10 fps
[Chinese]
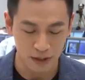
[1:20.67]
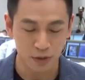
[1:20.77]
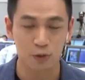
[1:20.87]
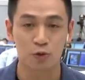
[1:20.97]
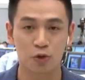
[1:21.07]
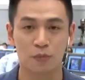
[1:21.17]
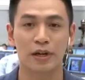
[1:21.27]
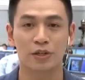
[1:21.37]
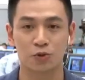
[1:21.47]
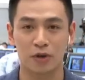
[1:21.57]
这种准
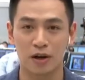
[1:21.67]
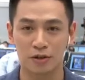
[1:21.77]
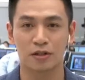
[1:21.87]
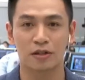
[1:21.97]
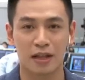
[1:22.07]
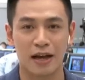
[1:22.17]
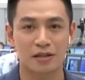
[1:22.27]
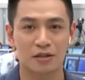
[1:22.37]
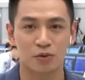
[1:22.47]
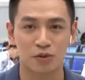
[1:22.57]
备主要是来
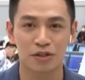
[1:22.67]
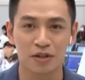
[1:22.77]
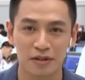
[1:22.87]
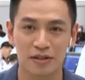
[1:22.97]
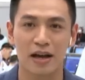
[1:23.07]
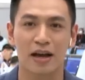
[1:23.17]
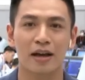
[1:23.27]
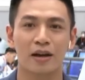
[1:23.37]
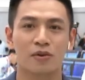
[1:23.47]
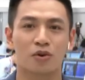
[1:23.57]
自于正在
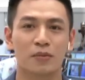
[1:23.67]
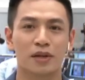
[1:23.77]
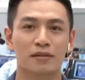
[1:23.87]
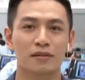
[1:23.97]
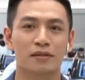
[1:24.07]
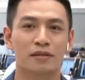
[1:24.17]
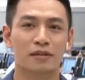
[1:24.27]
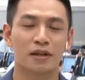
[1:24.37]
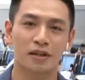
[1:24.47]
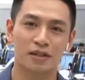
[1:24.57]
我们
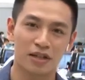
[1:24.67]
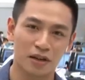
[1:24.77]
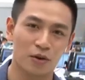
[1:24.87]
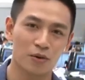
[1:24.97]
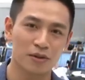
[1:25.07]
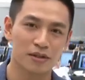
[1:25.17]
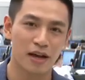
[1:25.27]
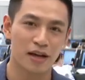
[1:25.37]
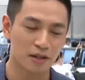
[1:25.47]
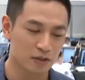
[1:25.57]
的上空
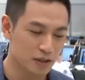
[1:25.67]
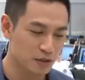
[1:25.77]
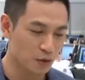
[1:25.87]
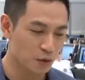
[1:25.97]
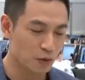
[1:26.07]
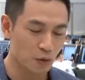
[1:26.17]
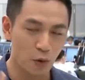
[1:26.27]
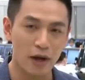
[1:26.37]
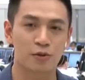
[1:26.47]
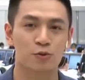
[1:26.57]
在绕着地球
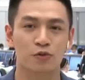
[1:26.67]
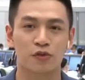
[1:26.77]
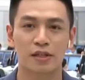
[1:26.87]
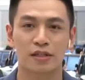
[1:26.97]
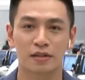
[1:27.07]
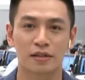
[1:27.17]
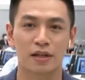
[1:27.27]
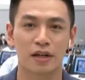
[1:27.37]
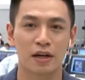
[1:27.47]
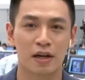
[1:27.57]
快速飞行
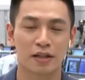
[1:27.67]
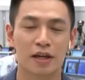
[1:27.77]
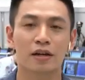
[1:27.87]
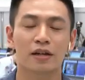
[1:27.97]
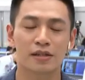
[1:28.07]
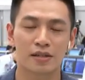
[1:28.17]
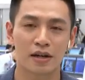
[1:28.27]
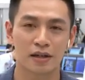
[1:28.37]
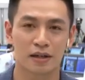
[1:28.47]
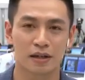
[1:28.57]
的天和核心
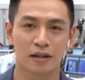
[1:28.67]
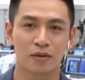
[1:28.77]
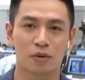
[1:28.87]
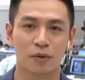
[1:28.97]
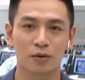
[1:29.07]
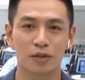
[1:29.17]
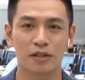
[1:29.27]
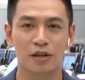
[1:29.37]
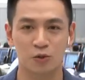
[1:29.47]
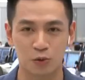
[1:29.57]
舱和我们空
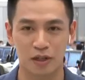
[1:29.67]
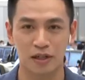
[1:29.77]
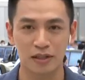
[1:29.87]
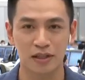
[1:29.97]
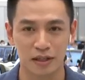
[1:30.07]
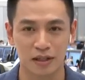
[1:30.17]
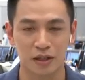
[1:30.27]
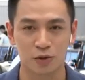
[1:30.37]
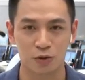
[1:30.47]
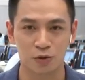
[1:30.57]
间站组合体的
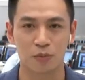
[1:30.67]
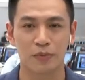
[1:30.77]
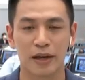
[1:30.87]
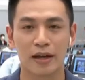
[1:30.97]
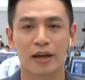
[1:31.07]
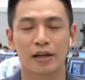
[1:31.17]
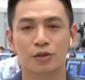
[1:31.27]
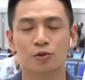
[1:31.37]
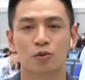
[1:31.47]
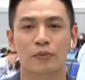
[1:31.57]
一种准备。这
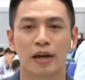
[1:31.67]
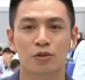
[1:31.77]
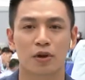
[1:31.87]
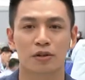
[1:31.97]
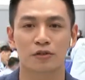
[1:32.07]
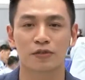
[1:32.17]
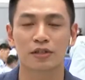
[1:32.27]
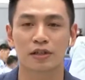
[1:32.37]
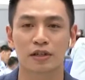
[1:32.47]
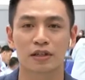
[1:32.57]
种准备啊，主要是
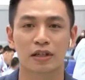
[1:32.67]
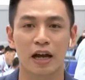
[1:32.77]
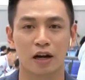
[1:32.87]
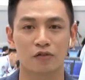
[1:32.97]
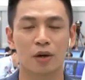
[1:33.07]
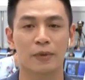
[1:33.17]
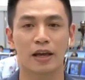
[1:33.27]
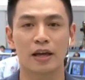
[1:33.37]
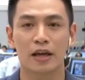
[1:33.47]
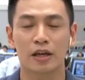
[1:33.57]
分成2个方
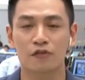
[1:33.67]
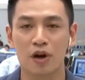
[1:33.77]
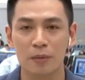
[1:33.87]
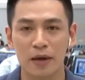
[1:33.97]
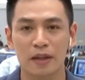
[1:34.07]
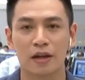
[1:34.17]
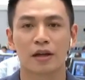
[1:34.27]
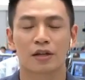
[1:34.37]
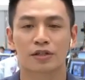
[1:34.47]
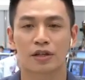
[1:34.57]
面，一方面呢
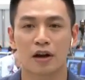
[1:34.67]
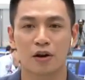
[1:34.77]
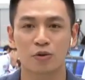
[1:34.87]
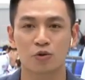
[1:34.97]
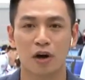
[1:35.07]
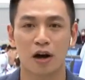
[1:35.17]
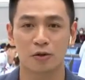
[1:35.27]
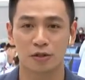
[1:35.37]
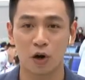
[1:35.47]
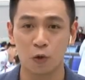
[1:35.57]
是要做
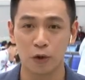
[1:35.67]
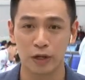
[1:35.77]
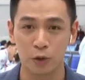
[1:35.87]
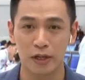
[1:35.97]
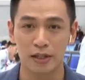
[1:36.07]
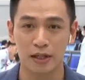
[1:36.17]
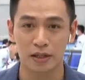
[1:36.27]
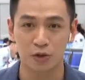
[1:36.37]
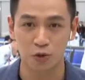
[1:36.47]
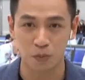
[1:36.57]
好交会对接
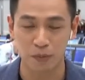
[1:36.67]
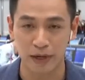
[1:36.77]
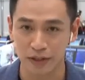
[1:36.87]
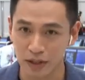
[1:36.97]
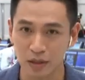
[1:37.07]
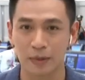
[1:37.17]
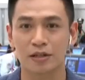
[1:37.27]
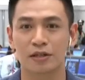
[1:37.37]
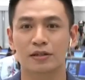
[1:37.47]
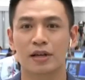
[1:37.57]
的准备，特
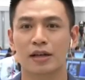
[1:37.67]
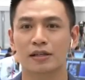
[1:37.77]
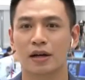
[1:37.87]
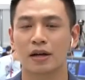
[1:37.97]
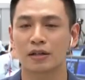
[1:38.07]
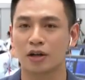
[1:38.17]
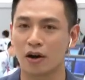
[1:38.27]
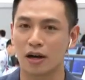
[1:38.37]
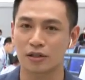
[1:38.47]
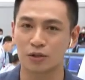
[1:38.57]
别是在像导
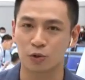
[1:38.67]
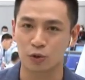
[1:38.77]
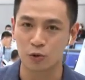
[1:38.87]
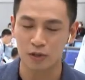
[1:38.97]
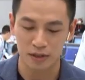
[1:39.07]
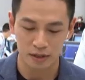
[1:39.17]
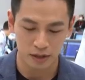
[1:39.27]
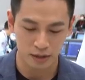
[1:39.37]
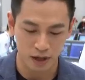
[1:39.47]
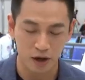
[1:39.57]
航系统、通信
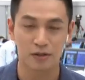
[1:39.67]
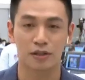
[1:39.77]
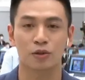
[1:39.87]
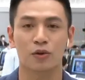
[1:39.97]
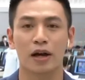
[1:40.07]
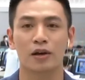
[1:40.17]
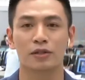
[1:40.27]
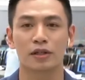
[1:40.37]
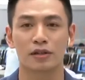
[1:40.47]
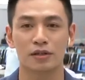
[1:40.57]
信号系统 还有
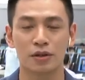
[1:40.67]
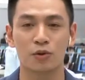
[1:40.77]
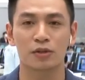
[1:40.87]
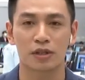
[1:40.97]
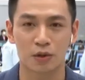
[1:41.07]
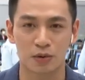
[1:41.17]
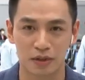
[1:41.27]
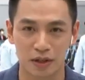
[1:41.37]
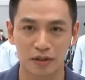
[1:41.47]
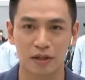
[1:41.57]
这个测控系统
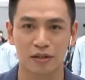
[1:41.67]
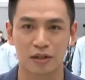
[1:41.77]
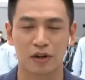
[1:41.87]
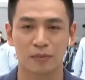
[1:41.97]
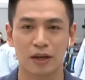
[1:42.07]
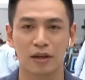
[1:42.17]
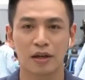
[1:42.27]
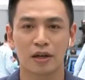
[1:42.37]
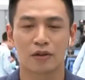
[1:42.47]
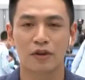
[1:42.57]
等等这方面，
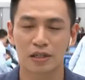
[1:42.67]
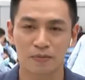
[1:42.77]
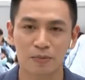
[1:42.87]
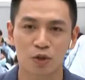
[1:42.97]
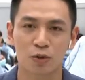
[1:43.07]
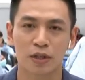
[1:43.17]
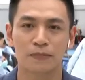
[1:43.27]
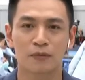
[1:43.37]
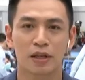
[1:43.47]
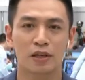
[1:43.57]
为什么这么说
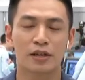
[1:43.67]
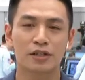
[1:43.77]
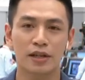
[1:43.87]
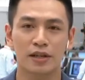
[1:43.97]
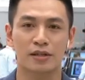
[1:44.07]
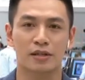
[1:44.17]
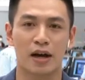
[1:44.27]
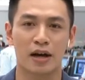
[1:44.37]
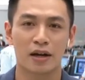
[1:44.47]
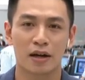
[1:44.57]
呢？因为这一次
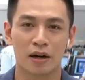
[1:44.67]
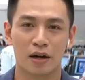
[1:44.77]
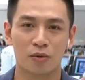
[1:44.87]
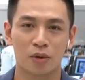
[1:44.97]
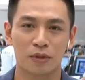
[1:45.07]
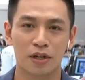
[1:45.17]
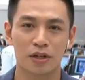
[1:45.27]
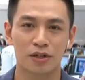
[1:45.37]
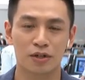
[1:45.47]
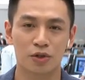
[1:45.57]
啊，我们
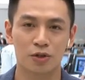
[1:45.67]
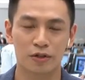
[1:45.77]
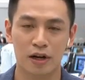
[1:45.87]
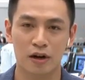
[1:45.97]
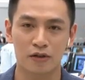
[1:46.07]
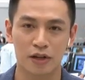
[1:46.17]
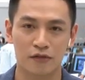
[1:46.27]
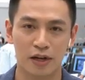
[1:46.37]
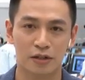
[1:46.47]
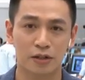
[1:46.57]
的神舟13号在
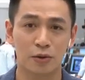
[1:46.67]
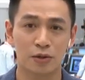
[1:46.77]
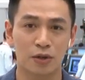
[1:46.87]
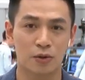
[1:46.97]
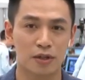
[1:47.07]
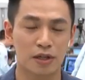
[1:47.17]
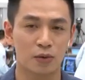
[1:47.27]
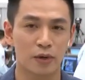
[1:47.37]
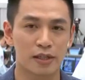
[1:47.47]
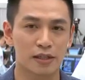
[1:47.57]
发射升空之后呢，
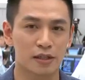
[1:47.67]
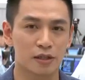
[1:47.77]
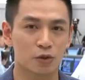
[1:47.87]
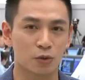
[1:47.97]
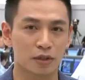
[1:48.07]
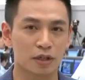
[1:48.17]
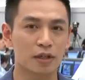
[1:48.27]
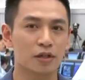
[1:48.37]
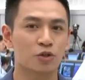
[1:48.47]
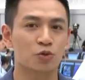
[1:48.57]
将会进行一种
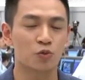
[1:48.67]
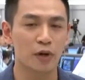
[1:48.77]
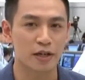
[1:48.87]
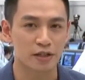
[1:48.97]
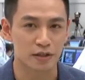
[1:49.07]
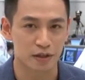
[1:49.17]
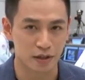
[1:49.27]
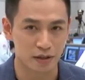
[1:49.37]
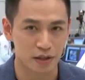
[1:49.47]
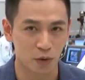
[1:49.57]
特殊位置
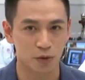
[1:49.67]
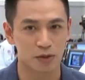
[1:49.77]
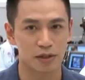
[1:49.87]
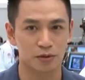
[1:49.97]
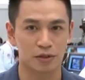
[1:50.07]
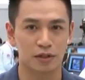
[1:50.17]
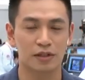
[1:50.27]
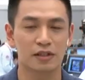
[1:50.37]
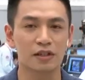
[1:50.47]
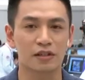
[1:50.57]
的交互对接，就是
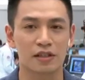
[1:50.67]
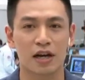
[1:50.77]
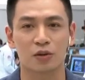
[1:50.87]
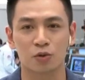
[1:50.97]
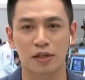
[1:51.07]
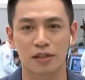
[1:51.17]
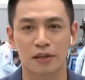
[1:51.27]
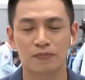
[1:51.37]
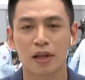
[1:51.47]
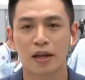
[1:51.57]
镜像对接。